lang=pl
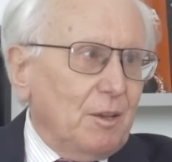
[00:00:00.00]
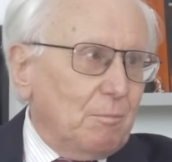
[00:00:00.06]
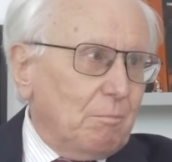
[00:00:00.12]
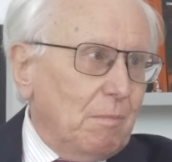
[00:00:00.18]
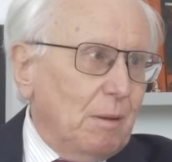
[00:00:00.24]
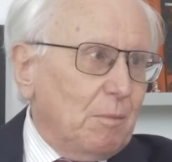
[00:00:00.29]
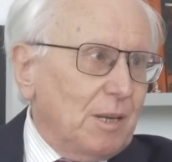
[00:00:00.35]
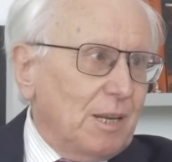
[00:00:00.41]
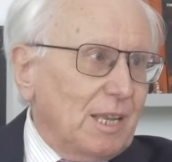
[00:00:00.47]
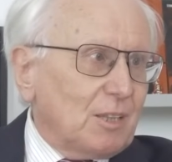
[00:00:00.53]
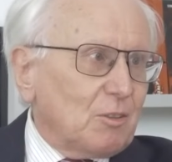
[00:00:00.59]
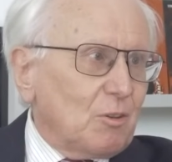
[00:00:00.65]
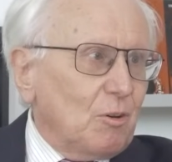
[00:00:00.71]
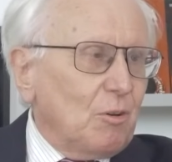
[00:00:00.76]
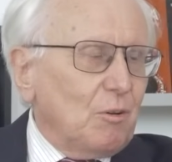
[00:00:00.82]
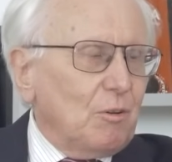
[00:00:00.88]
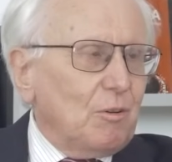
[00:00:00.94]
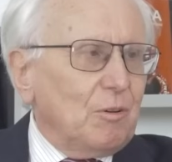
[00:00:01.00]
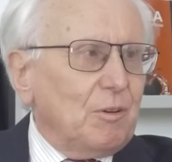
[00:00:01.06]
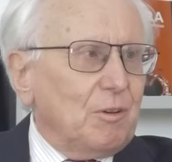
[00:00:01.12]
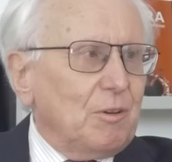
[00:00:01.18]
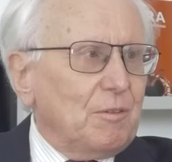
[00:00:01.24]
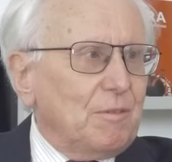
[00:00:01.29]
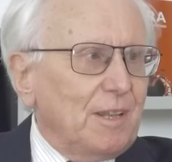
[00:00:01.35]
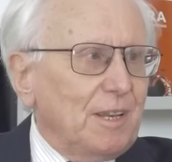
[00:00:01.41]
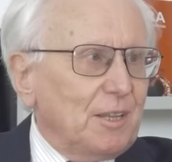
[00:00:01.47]
Mamy na to
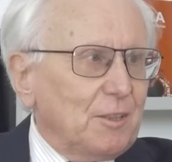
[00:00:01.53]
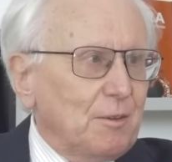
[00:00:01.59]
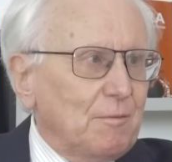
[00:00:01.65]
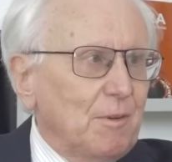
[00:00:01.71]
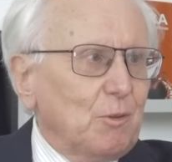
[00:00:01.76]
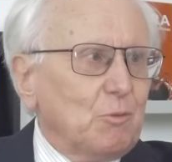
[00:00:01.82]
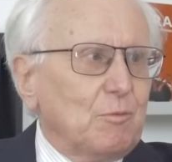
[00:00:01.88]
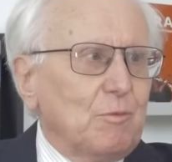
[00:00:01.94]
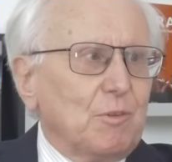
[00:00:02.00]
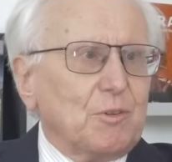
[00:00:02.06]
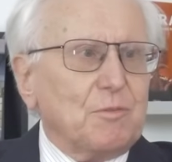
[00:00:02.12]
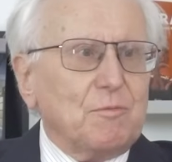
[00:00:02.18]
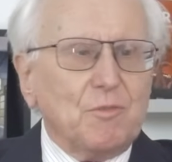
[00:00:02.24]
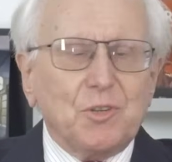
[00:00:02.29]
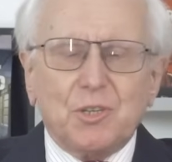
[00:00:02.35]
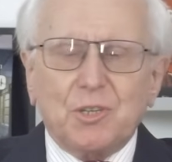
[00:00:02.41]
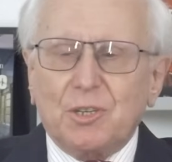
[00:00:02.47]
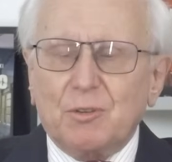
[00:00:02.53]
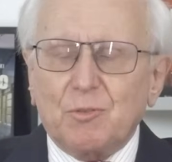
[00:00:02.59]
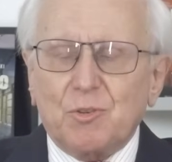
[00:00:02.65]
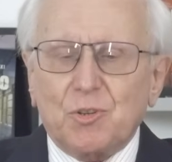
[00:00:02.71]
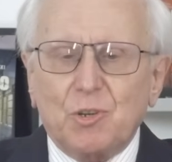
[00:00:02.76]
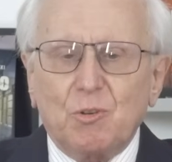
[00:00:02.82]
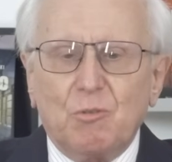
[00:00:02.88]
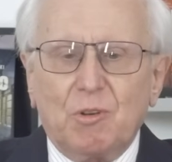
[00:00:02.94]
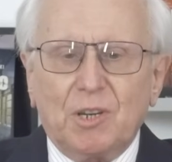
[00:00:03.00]
e, wiele dowodów, oczywiście o
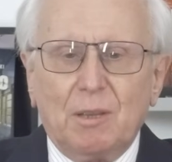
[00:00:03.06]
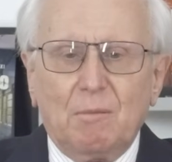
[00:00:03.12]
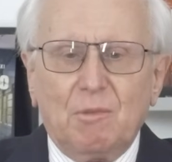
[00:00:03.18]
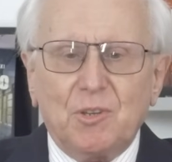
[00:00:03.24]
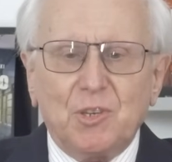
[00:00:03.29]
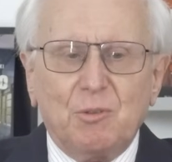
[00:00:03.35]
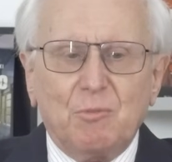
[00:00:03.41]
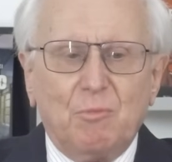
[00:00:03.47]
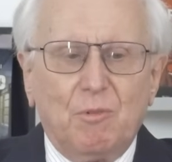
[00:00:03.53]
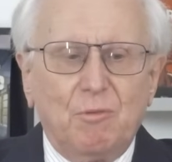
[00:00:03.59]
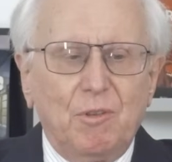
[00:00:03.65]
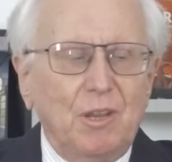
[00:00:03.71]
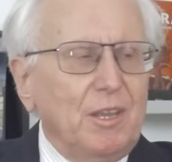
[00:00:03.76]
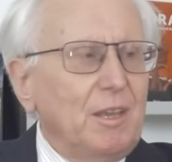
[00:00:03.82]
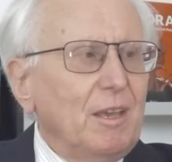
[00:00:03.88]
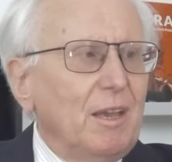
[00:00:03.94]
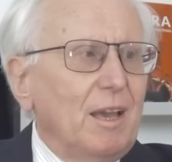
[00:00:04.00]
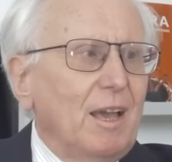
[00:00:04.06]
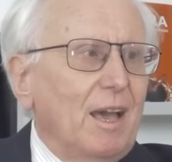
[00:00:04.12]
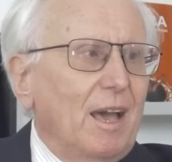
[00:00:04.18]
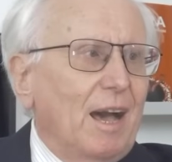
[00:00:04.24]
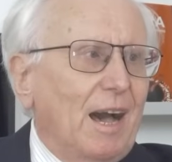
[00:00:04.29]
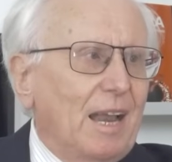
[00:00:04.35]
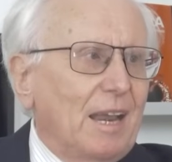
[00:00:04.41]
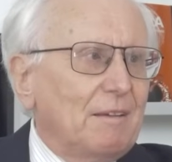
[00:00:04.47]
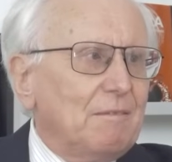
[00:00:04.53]
szczegółach nie będziemy mówili,
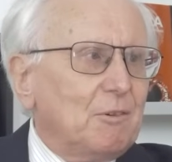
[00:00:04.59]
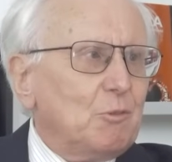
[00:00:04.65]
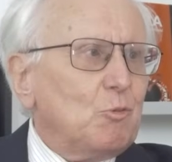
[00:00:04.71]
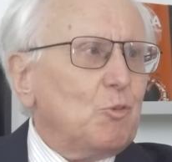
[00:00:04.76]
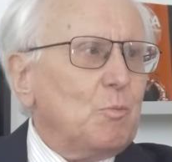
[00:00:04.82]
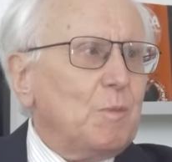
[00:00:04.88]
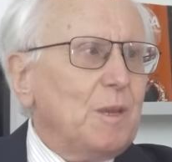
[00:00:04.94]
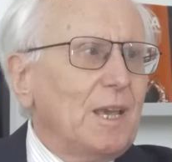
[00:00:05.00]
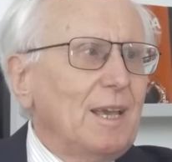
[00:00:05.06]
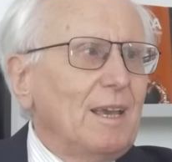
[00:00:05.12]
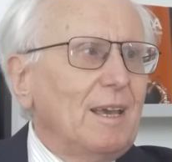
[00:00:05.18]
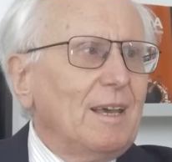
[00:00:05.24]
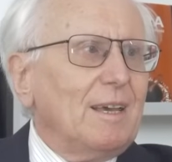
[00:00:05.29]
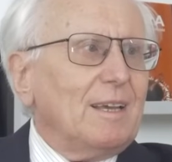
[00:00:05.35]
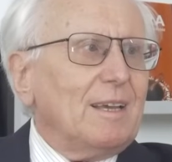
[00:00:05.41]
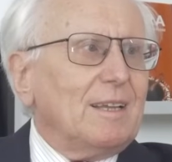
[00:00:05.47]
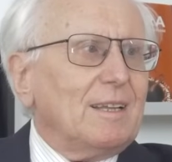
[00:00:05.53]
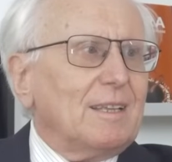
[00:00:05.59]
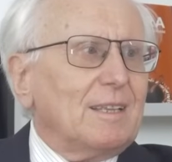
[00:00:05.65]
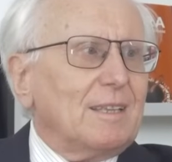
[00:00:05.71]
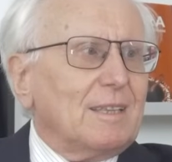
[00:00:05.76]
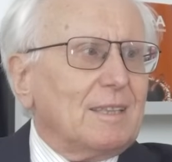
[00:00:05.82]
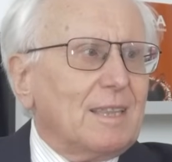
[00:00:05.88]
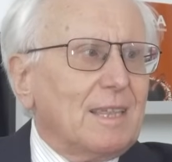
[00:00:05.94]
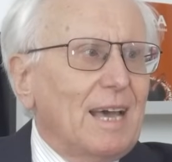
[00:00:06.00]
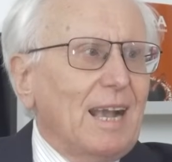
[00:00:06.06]
ale według mnie
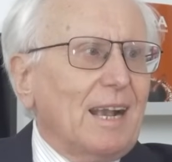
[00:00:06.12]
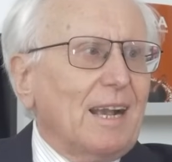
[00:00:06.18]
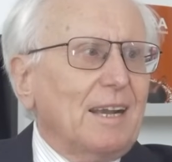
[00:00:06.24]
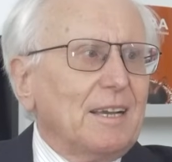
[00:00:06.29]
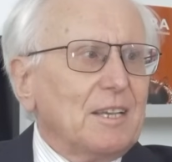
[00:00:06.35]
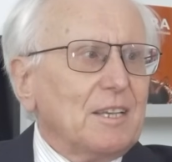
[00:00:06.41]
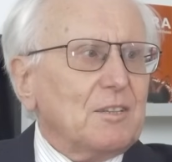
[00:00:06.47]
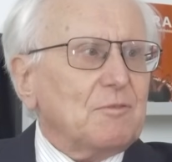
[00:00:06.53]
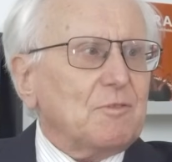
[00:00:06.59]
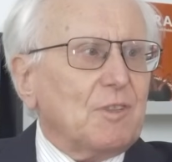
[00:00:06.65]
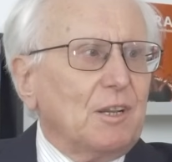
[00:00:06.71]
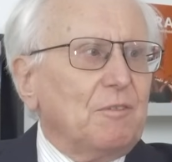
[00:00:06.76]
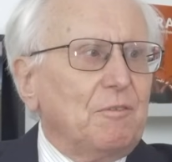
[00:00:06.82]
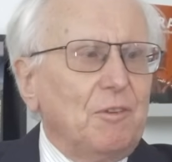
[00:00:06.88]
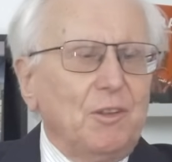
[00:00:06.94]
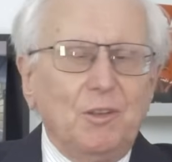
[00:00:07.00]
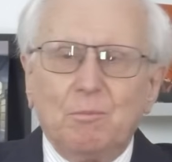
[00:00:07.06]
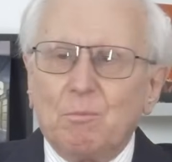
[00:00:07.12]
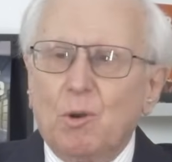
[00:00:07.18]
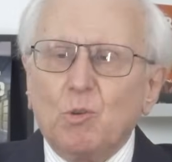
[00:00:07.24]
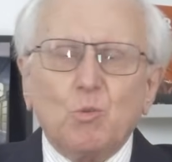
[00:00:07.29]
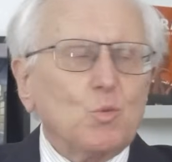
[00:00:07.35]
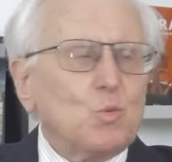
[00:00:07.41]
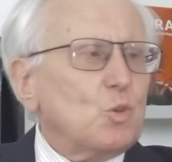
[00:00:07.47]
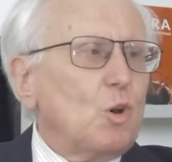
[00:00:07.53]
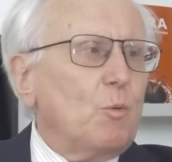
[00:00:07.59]
taka jest w tej chwili
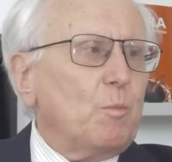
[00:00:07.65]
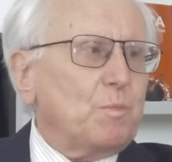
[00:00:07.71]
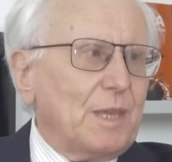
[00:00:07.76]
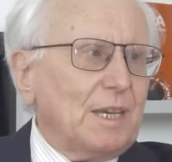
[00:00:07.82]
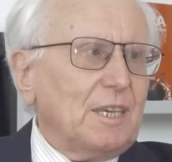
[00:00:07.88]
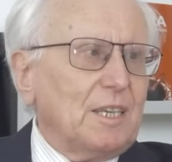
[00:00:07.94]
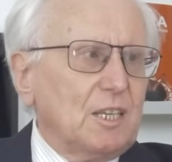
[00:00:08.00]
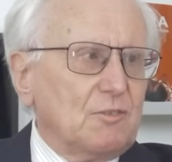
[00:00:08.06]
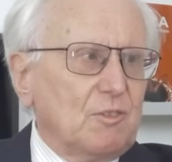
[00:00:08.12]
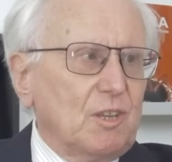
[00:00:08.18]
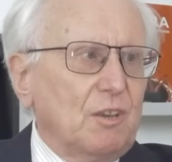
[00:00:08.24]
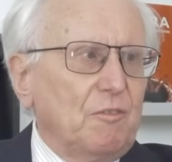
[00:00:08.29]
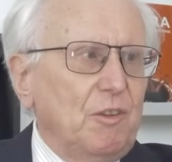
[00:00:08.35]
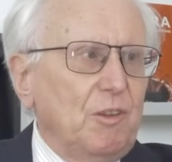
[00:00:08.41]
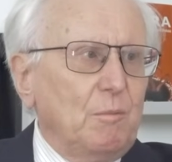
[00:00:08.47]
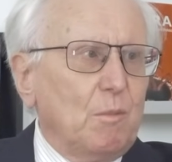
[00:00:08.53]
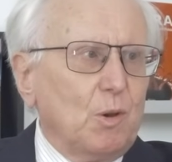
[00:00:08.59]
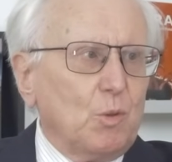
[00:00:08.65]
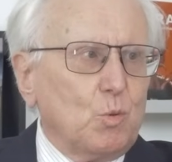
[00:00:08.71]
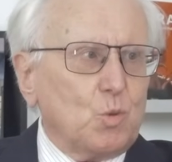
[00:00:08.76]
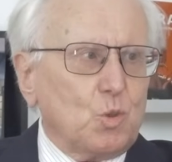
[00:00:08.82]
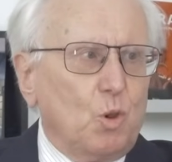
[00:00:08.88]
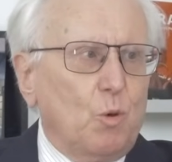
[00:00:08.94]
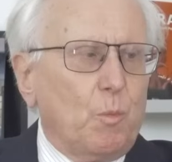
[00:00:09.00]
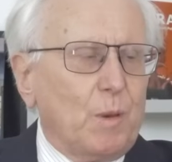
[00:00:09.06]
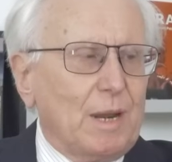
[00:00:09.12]
modus, taki jest w tej chwili
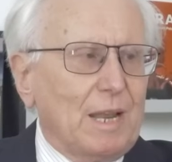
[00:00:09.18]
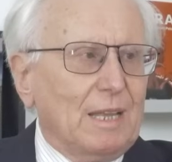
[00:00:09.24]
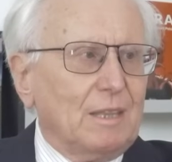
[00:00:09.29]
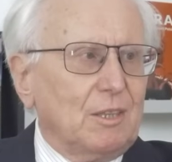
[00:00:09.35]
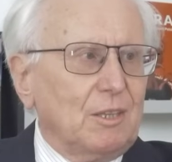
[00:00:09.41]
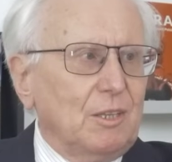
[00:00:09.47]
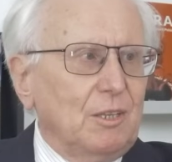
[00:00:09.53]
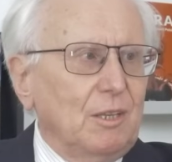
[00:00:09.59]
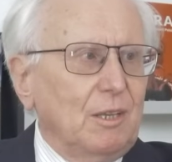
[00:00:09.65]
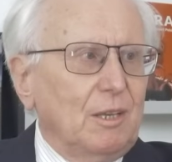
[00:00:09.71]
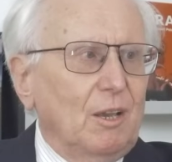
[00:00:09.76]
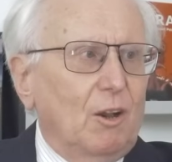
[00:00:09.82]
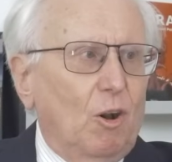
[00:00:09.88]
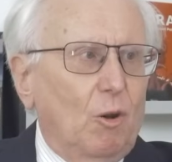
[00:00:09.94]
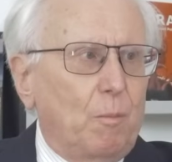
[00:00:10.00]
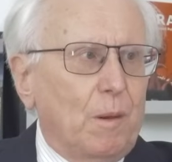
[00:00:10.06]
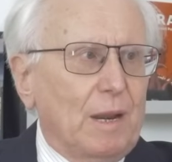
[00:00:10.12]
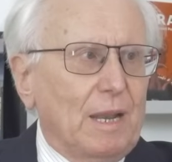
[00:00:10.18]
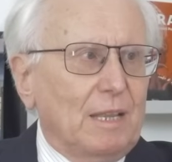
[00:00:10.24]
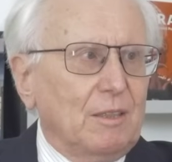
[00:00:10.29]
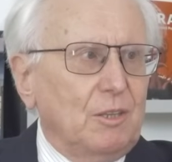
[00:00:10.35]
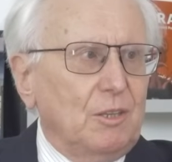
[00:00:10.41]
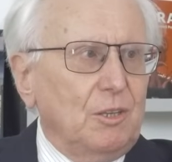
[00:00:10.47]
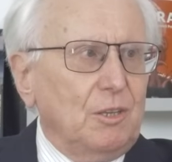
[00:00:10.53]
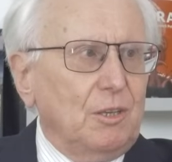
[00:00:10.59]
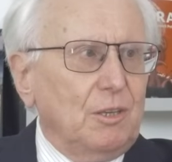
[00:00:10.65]
modus operandi,
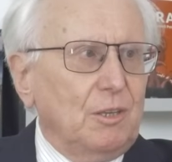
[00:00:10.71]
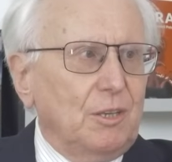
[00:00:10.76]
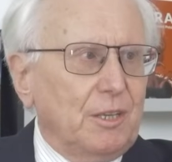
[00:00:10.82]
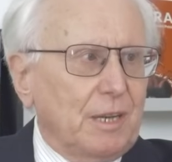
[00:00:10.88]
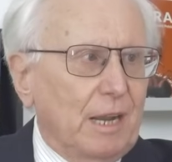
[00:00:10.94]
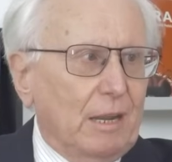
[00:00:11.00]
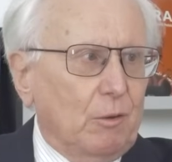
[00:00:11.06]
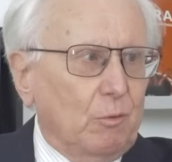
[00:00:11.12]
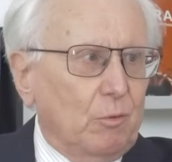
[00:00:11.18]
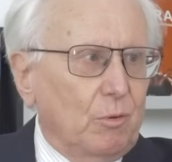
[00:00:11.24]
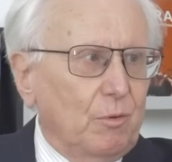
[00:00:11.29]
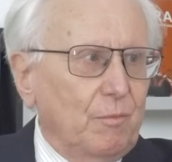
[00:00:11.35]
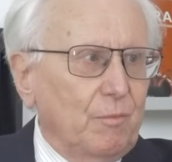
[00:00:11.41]
operandi Iranu.